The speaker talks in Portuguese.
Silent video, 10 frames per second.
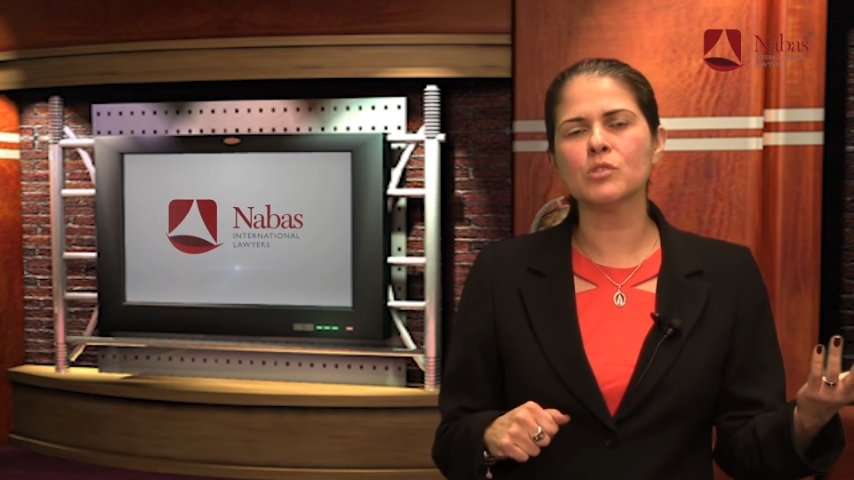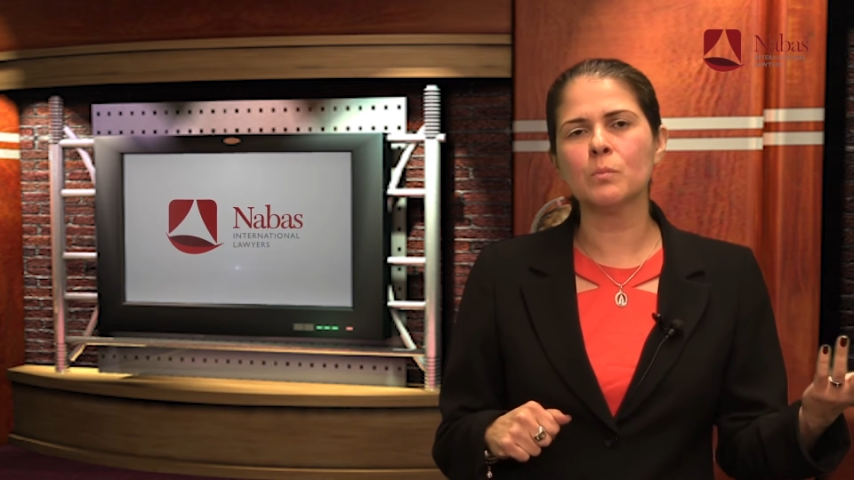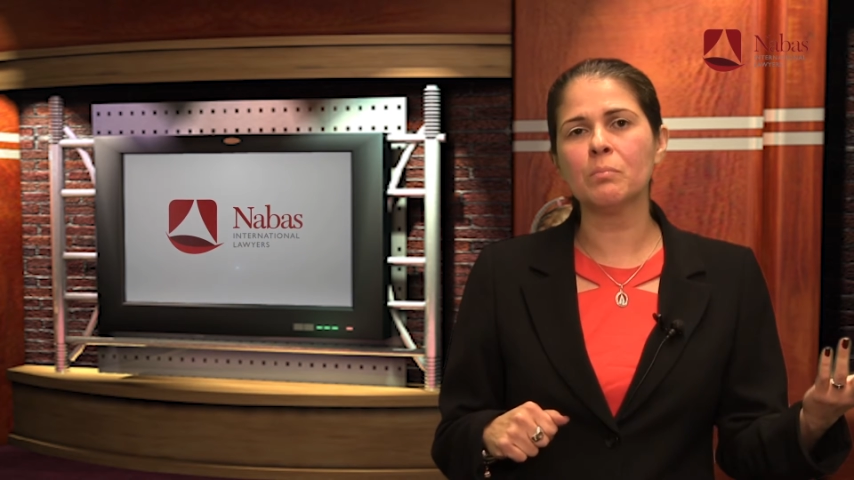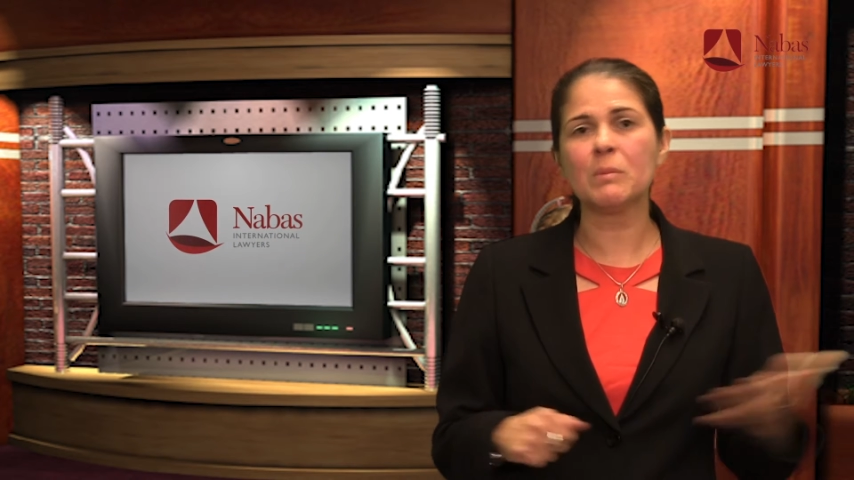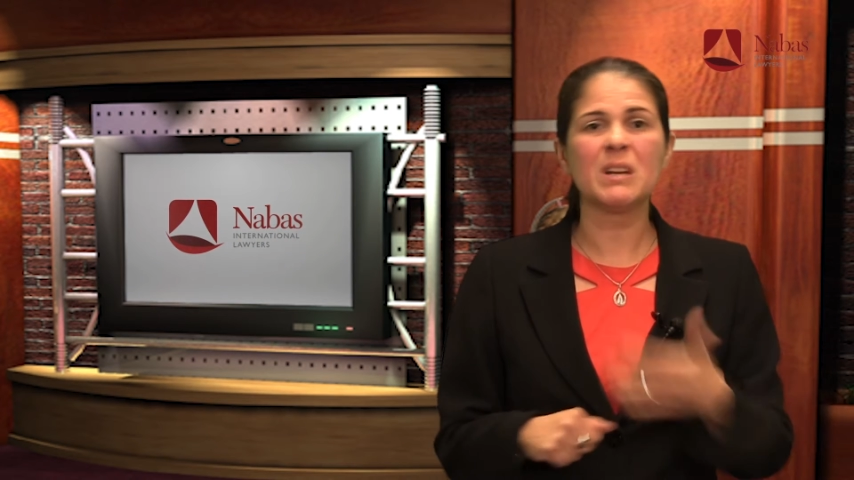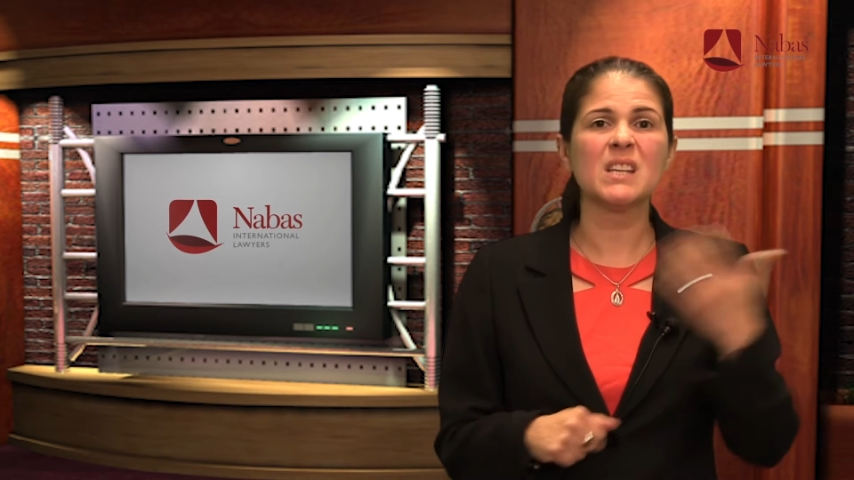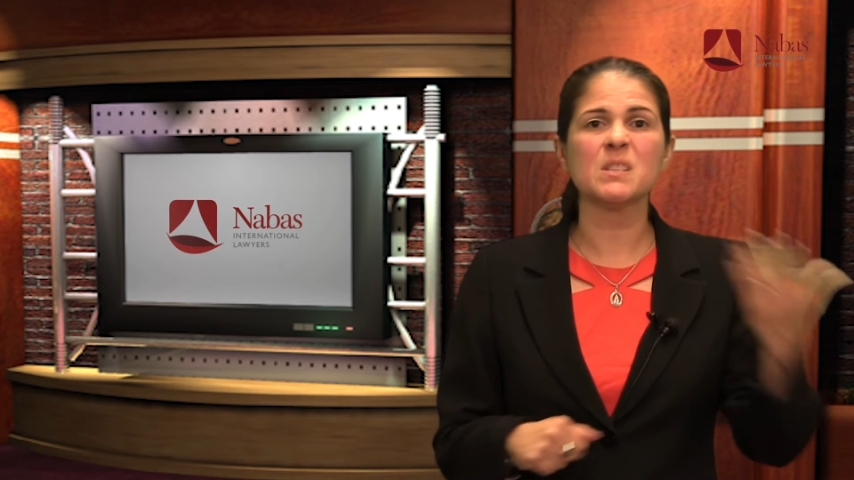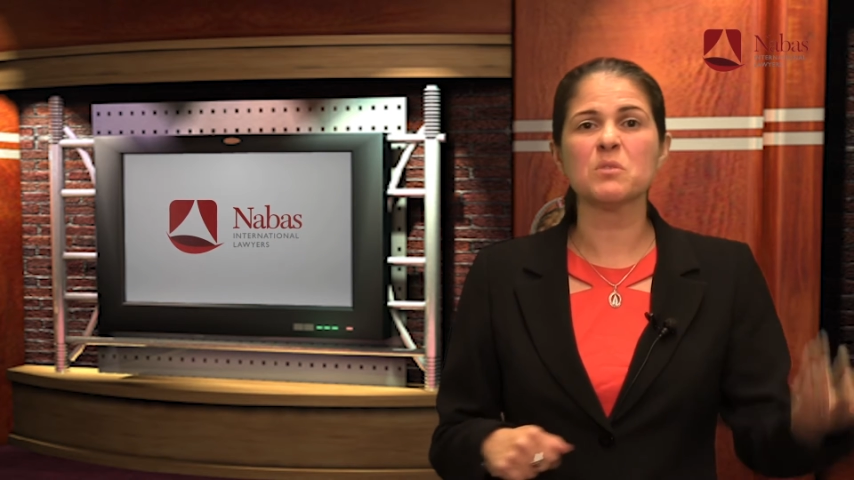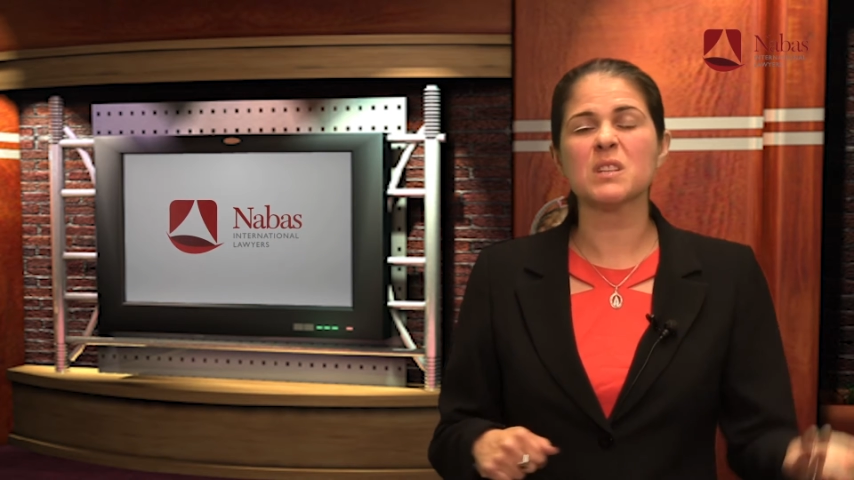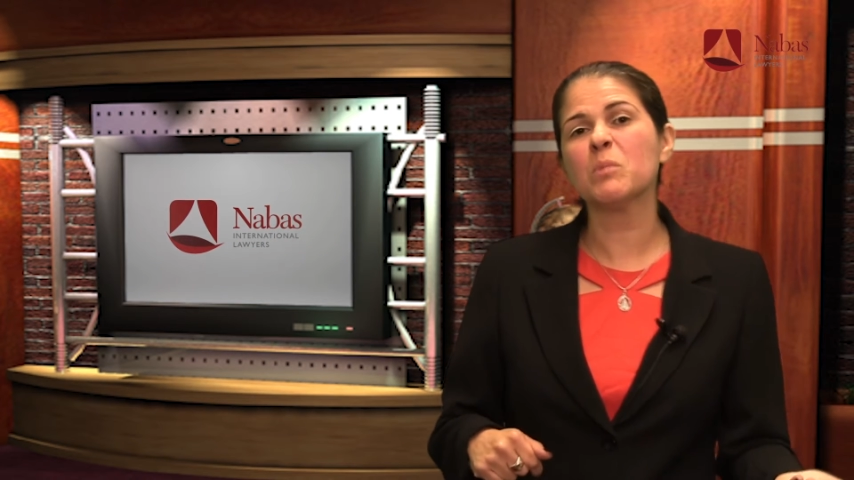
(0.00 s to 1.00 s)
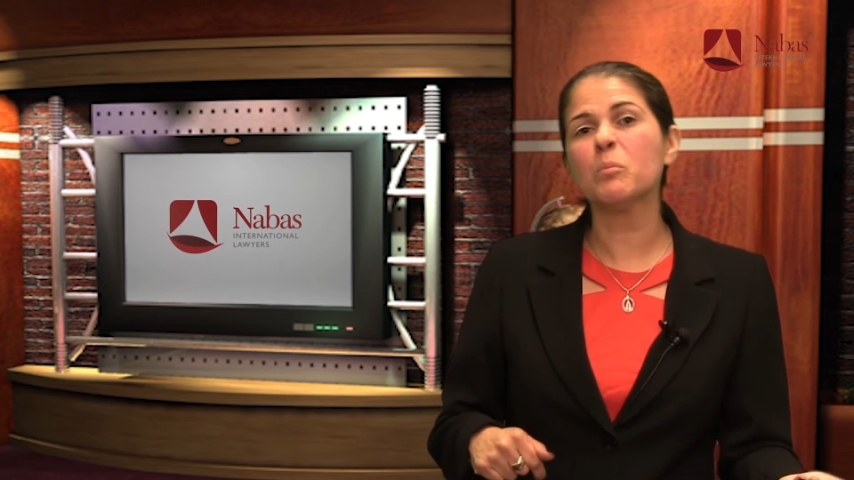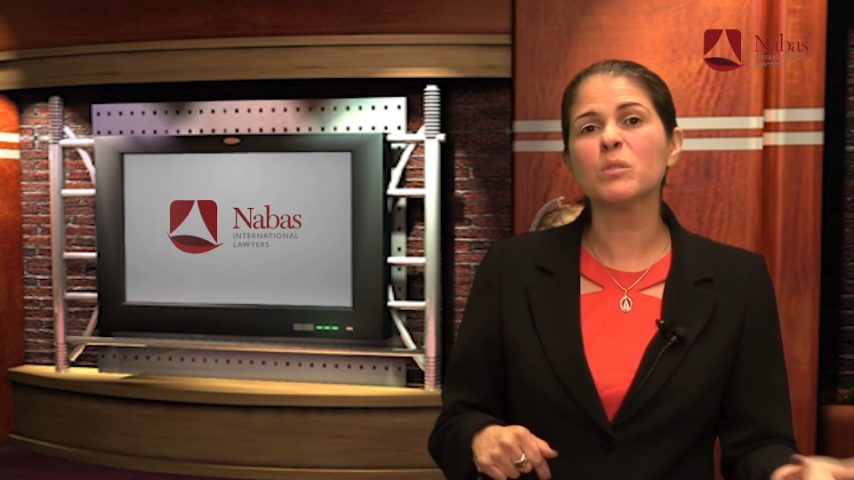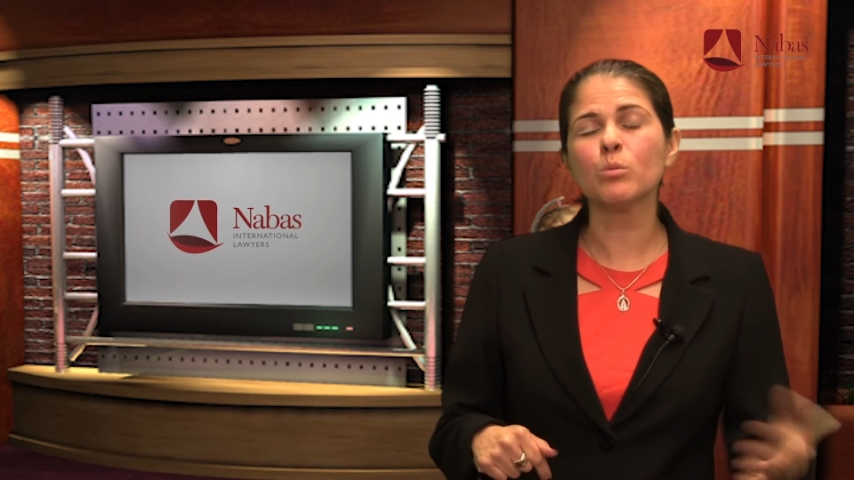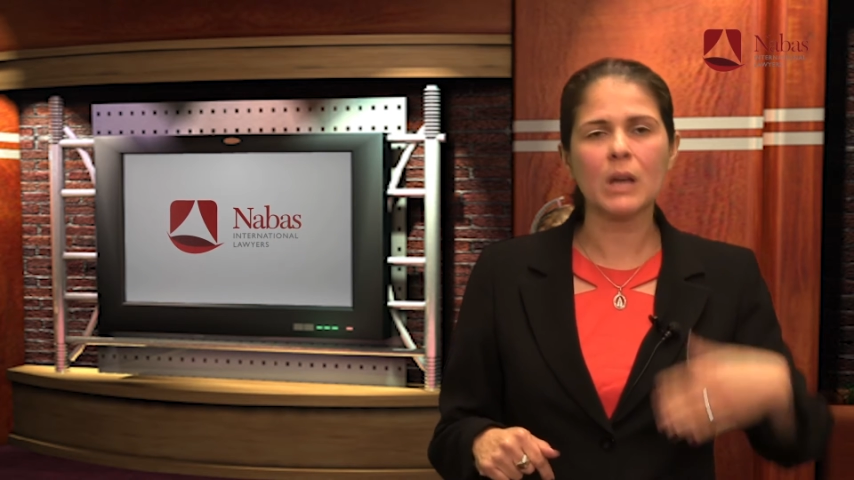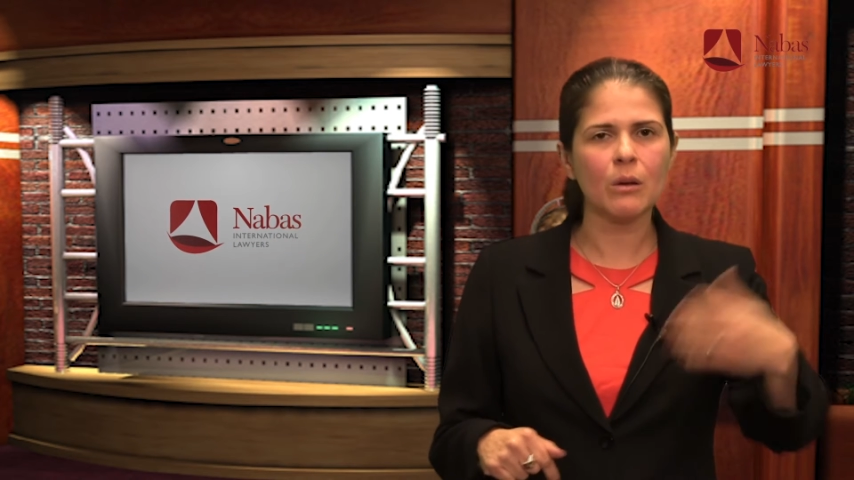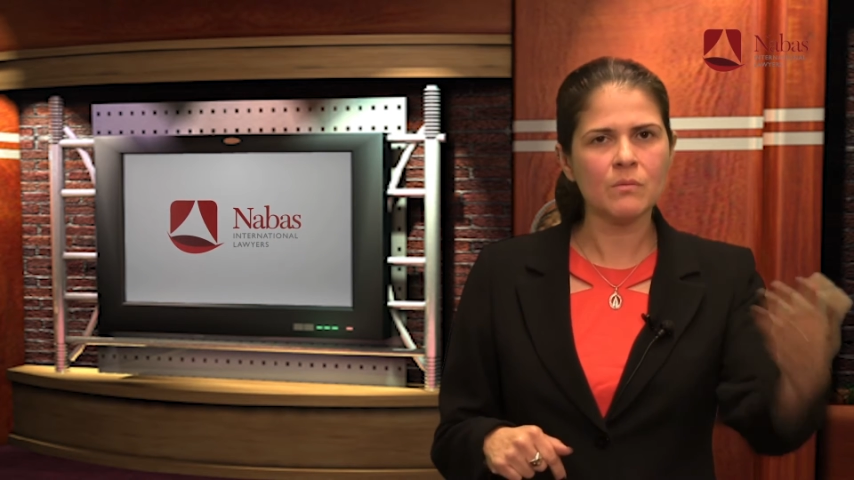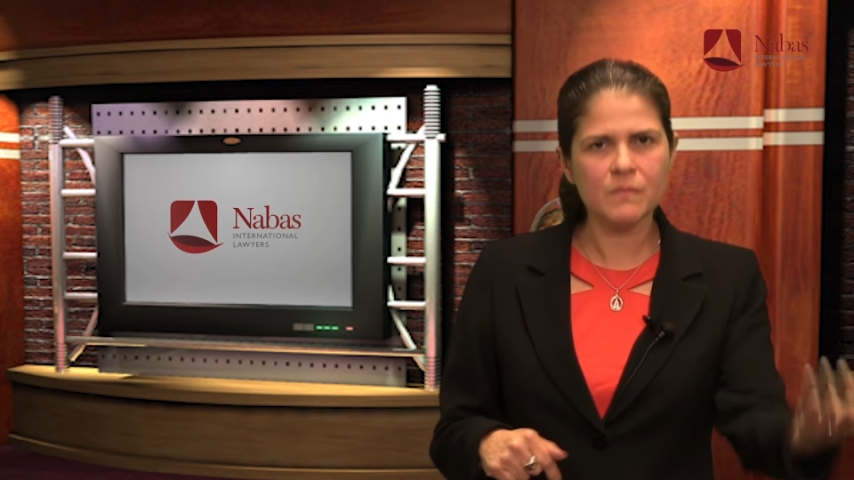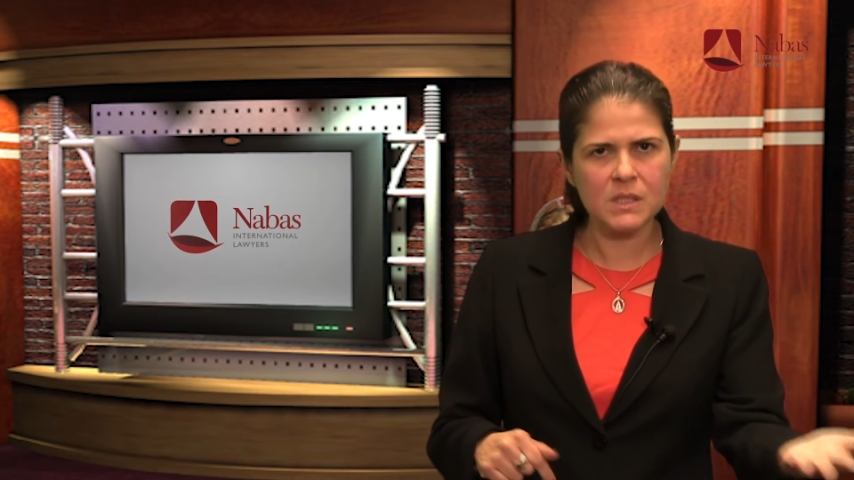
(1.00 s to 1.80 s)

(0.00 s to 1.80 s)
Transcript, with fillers: de permanência, por exemplo, em Portugal,